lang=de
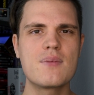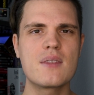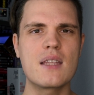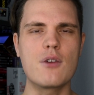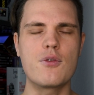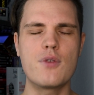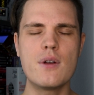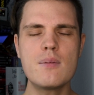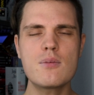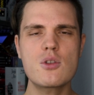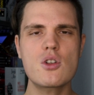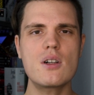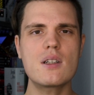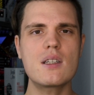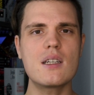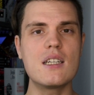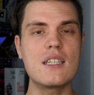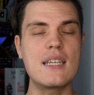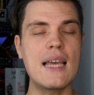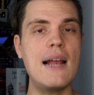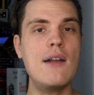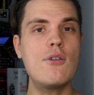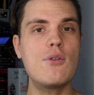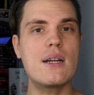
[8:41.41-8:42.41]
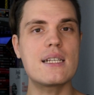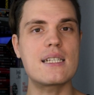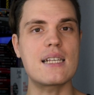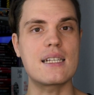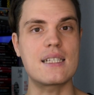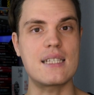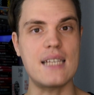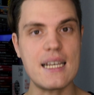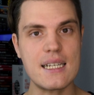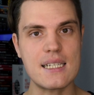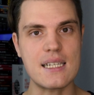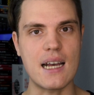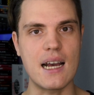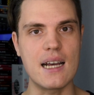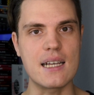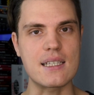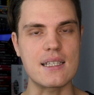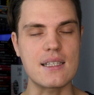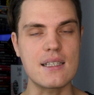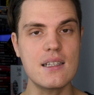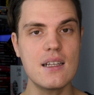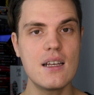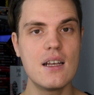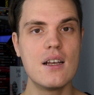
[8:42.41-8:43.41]
Der Film sollte nicht Hellraiser 6
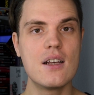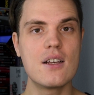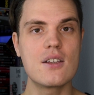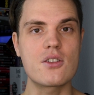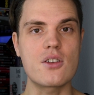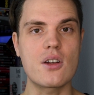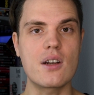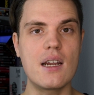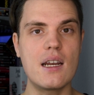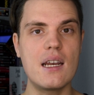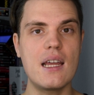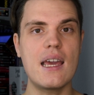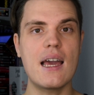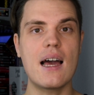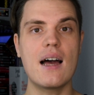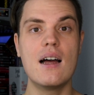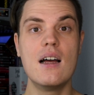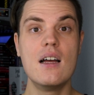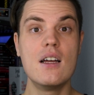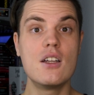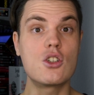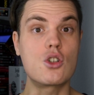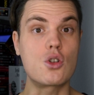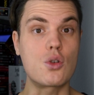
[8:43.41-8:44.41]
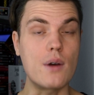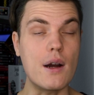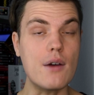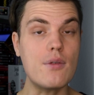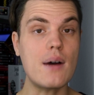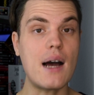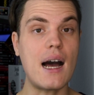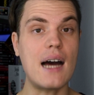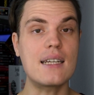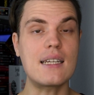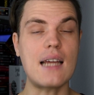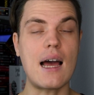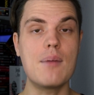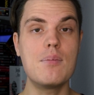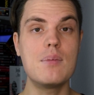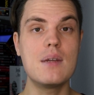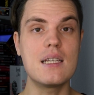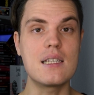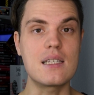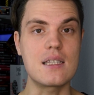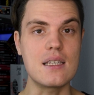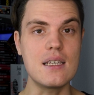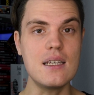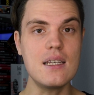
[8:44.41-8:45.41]
heißen, sondern eher Trevor hat
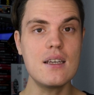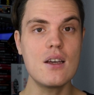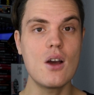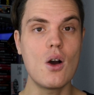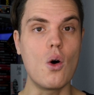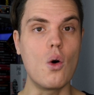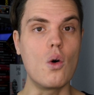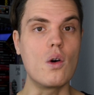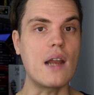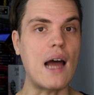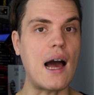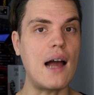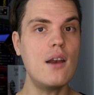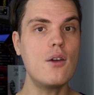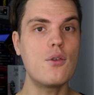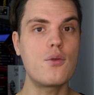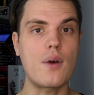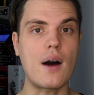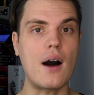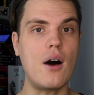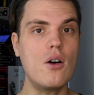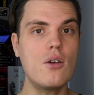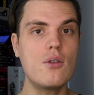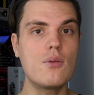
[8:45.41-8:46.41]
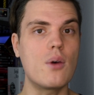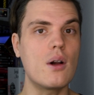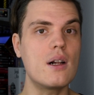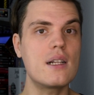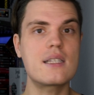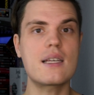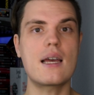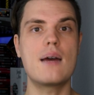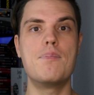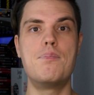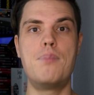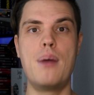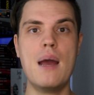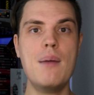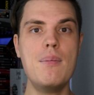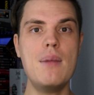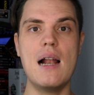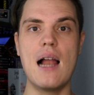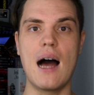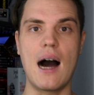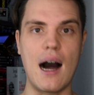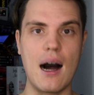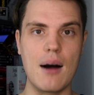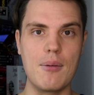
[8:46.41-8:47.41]
Amnesie und alle Frauen wollen seinen
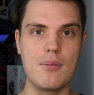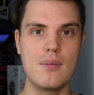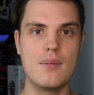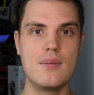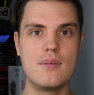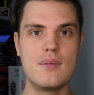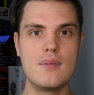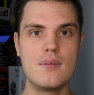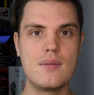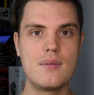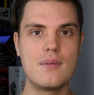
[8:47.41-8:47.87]
Pimmel haben. Aber